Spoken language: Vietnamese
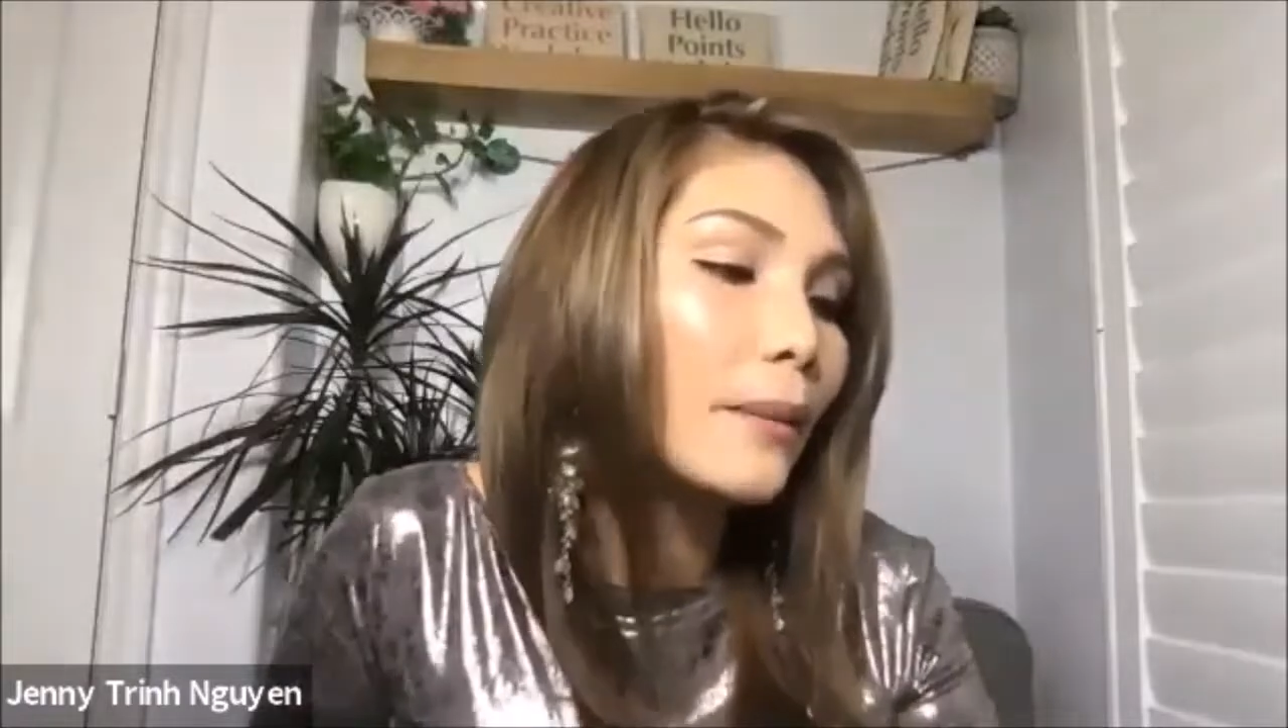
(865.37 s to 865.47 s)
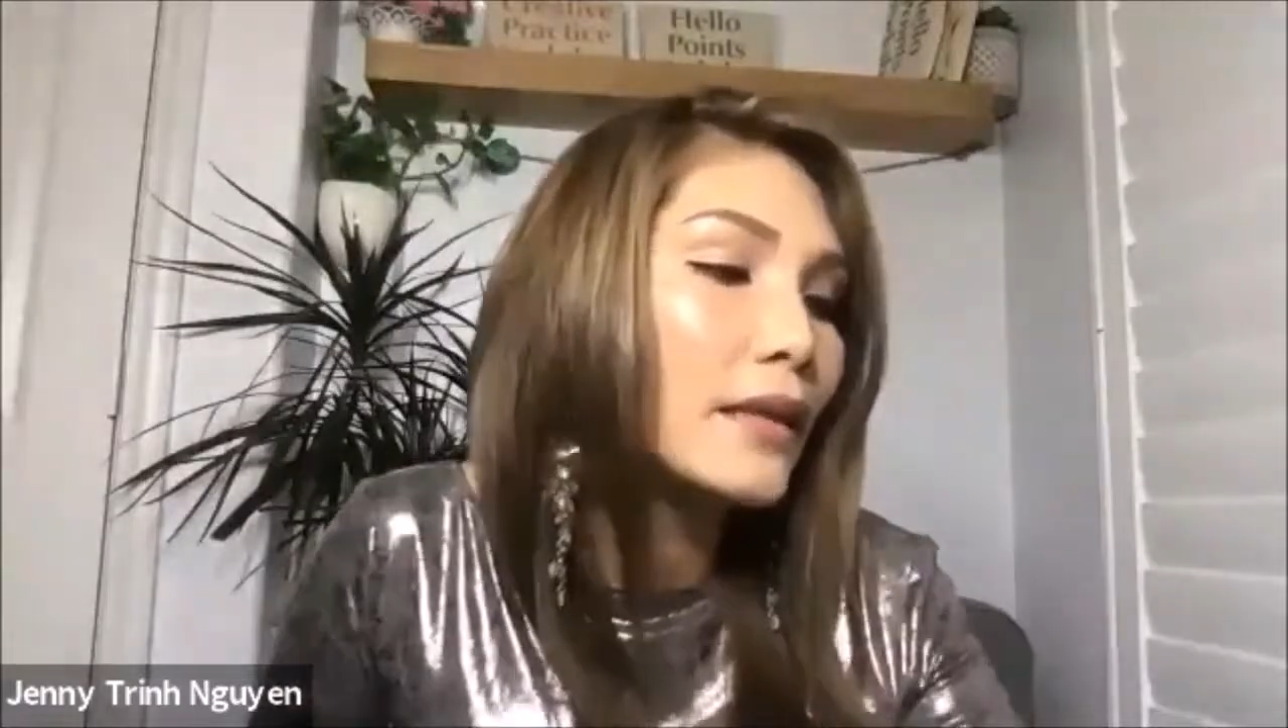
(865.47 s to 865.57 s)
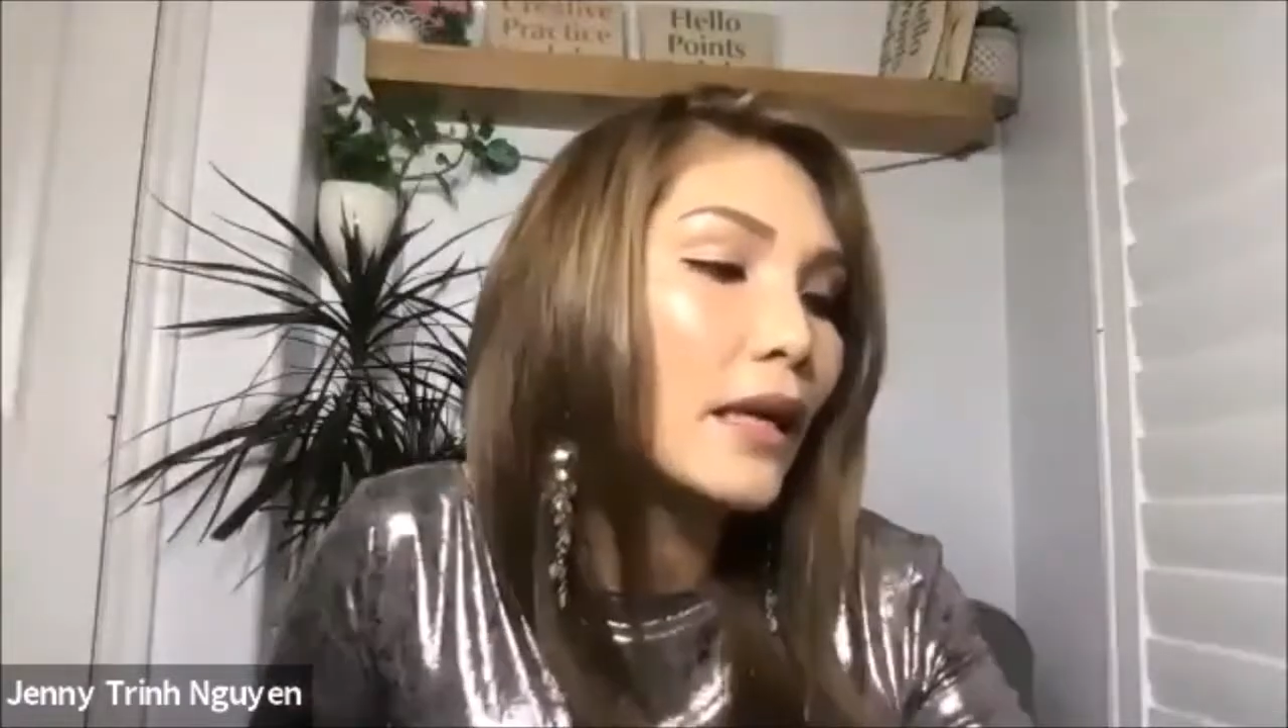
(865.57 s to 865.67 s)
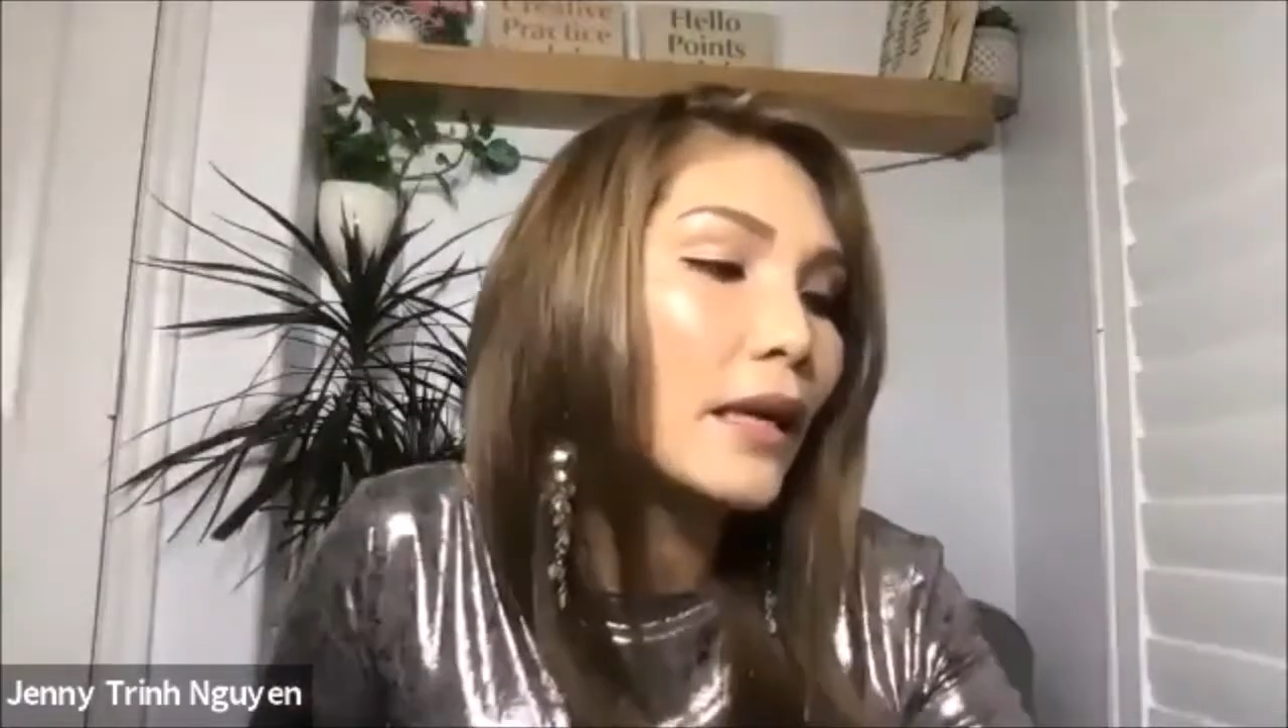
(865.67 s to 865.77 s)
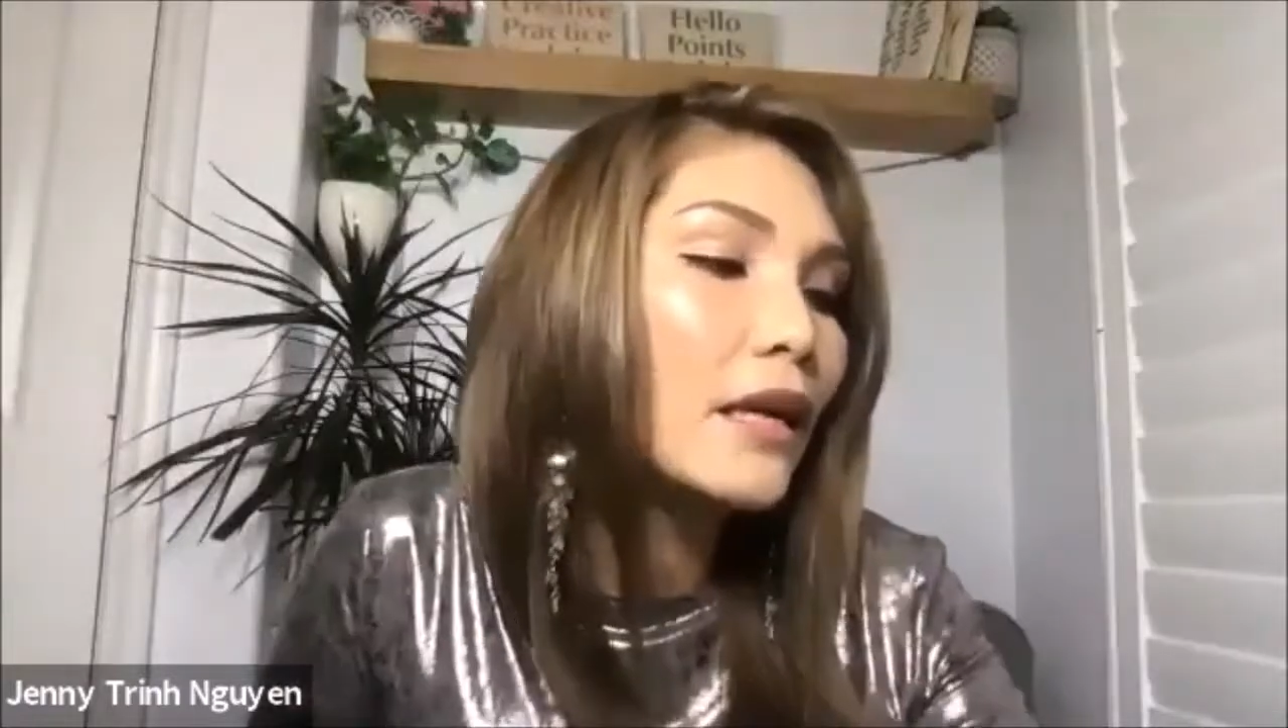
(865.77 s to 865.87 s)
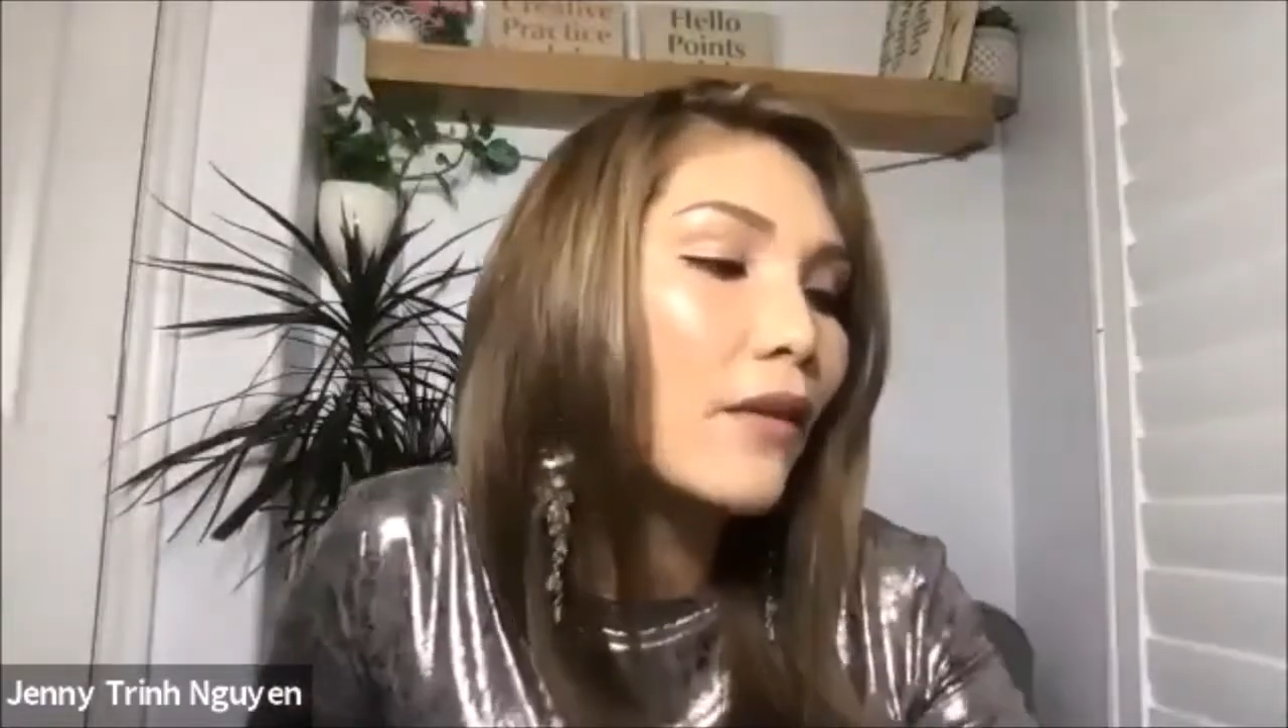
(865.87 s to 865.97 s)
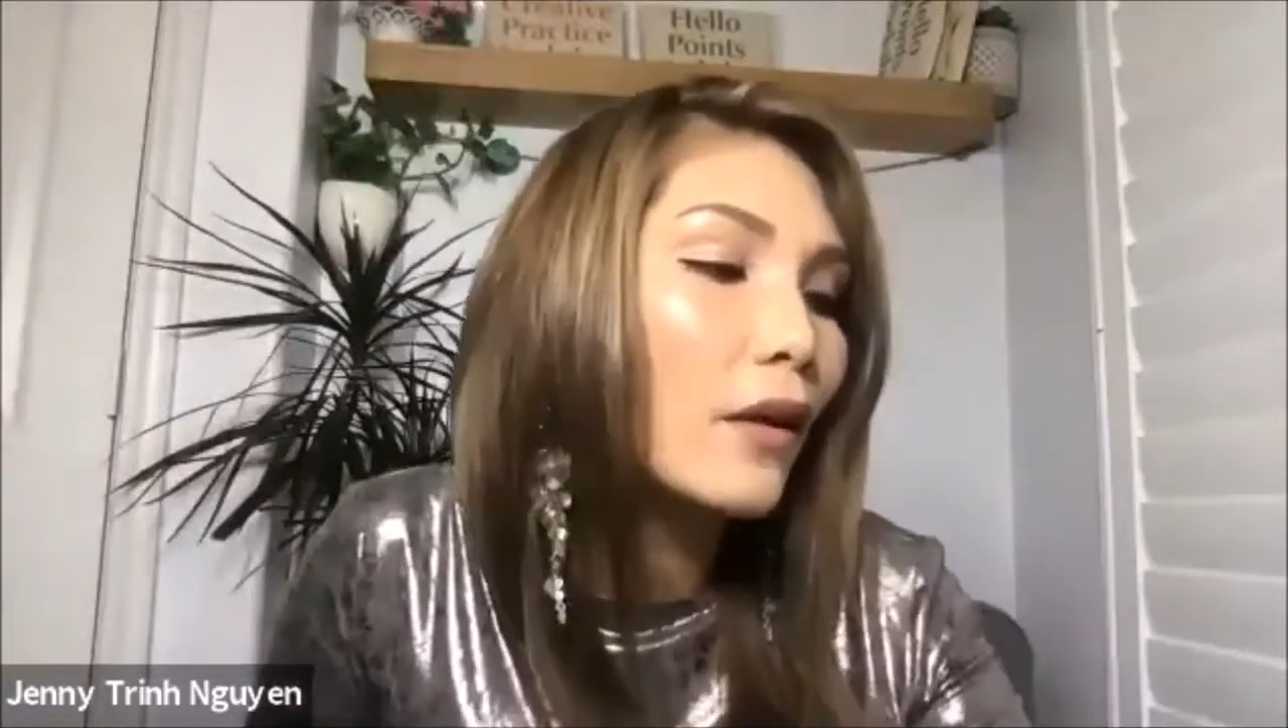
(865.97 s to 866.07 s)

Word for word: mình sẽ đi vào